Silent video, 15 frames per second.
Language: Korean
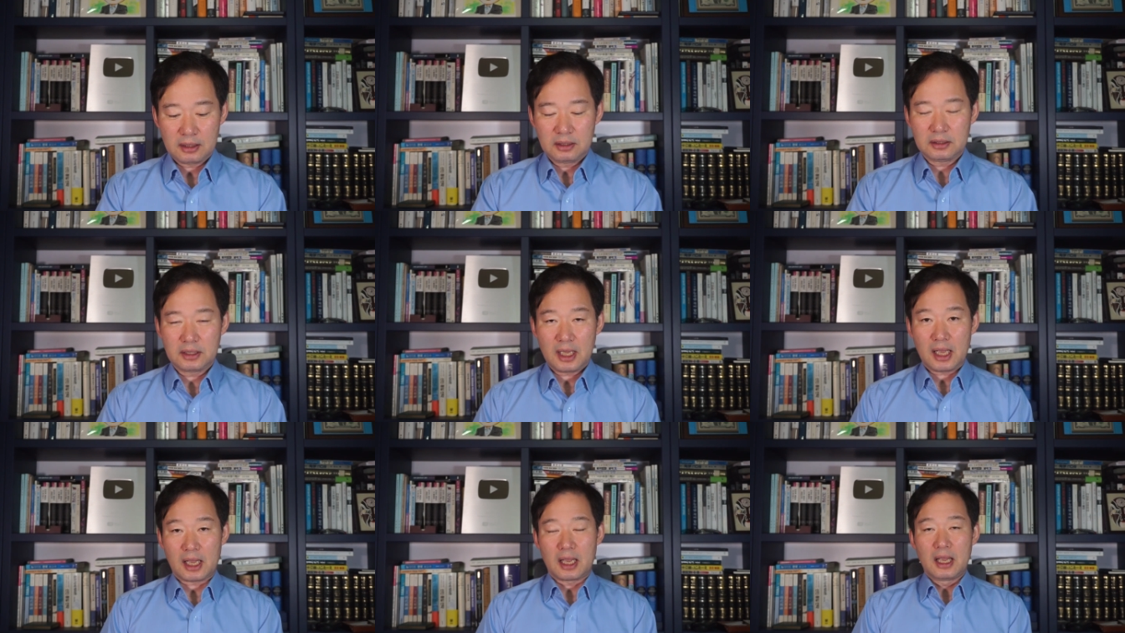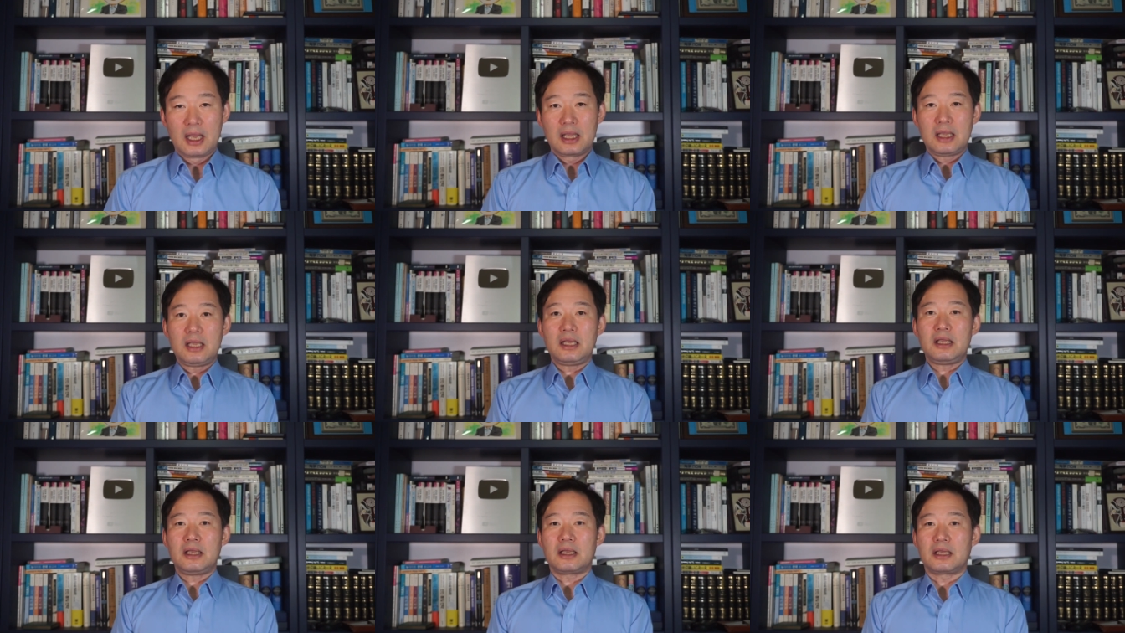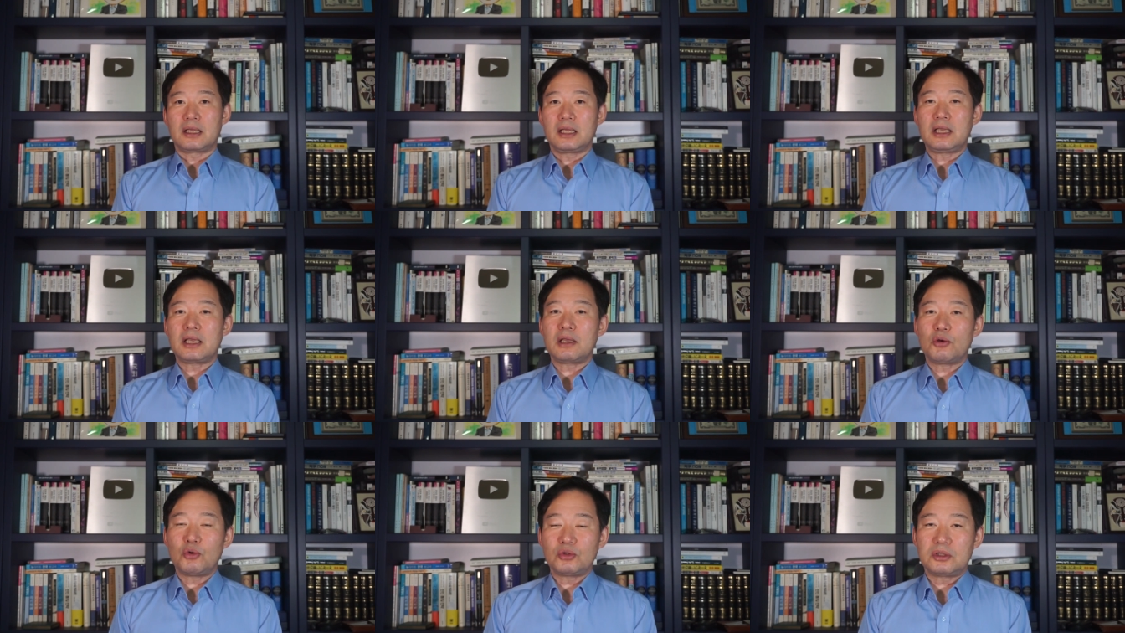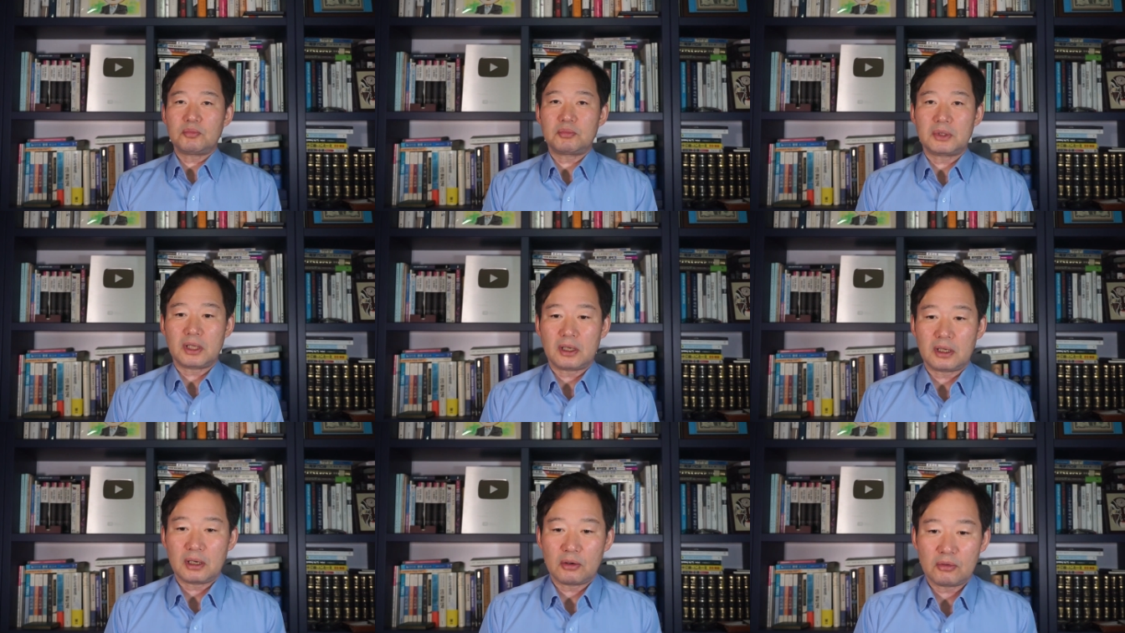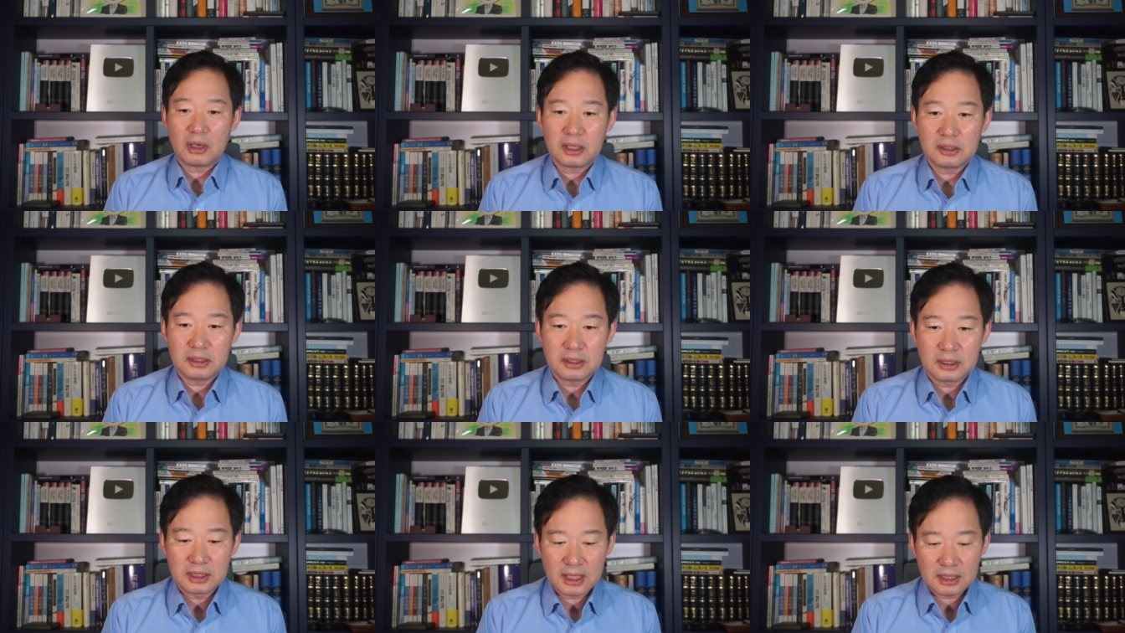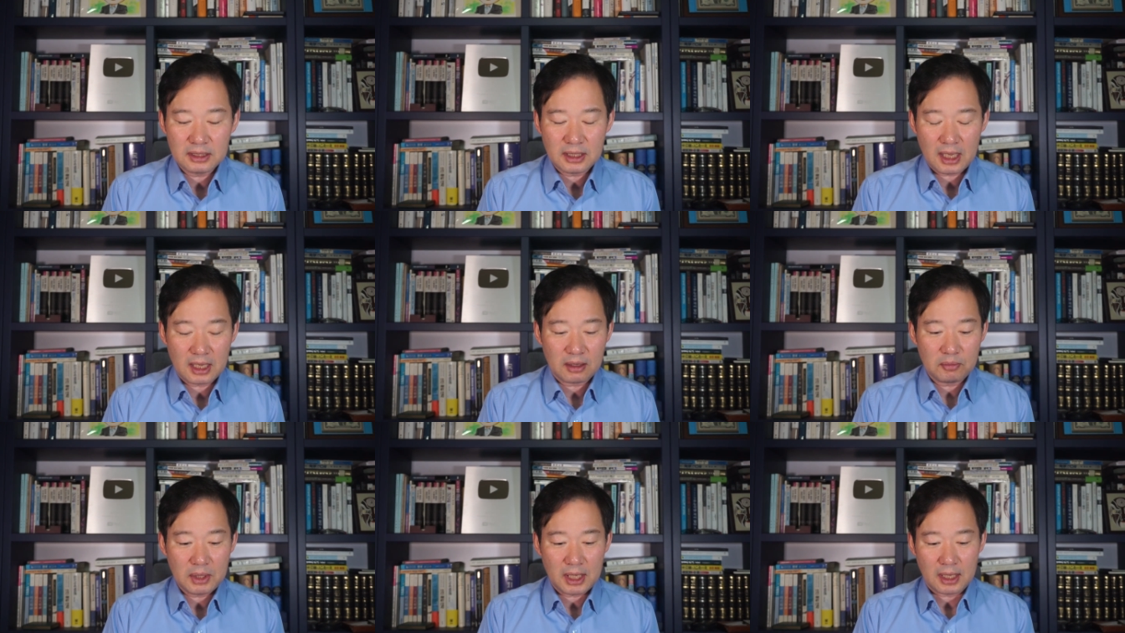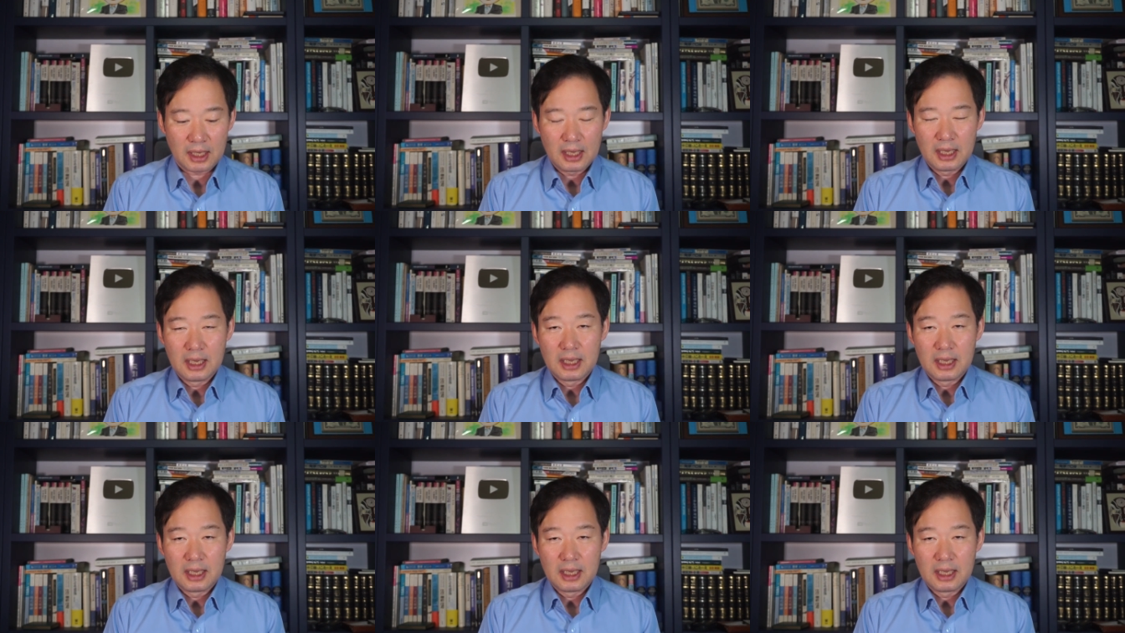그런데 이 이기고 싶다라고 하는 닉네임이